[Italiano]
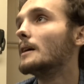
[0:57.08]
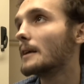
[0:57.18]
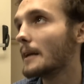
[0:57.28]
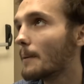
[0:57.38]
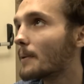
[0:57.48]

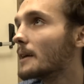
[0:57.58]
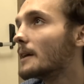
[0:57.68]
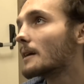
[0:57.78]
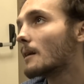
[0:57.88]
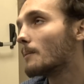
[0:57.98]

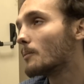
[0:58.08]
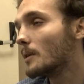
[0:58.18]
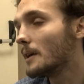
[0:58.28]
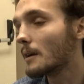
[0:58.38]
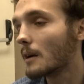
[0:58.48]
riaprirla,
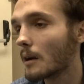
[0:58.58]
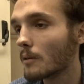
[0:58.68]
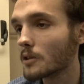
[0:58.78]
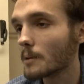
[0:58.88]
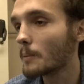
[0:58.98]
pulirla,
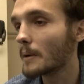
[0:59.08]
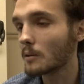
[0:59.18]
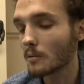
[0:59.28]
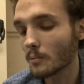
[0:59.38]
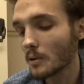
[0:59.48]
cosa al
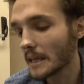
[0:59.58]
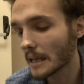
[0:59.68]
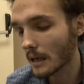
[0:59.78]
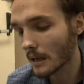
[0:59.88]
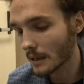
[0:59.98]
momento,
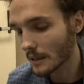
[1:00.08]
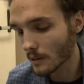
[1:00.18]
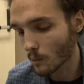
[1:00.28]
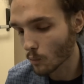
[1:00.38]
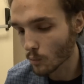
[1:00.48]
pulirla
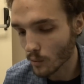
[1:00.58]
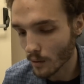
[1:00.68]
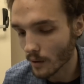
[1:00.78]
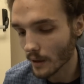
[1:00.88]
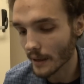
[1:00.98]
del
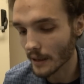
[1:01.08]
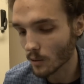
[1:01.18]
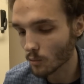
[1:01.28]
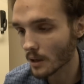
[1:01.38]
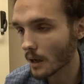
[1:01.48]
tutto e
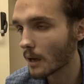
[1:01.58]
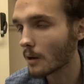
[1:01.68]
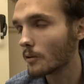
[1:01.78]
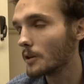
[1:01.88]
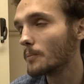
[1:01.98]
chiuderla
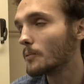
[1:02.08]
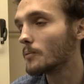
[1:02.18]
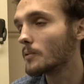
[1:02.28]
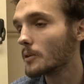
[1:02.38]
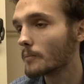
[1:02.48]
con i
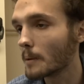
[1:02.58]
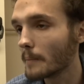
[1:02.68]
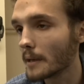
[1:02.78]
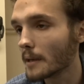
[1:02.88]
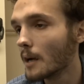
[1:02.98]
punti
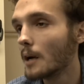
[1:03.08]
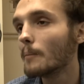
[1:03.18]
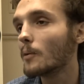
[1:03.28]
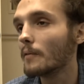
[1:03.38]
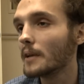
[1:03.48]
normalmente
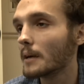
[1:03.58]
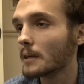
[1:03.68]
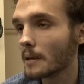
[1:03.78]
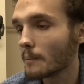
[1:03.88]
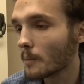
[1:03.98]
poi
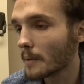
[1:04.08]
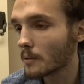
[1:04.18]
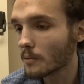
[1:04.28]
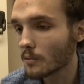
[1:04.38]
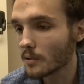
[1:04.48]
nel momento
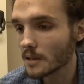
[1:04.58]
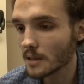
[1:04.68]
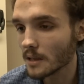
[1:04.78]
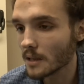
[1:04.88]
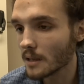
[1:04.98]
in
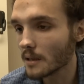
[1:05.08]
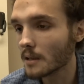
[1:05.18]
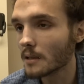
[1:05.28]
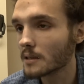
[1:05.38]
cui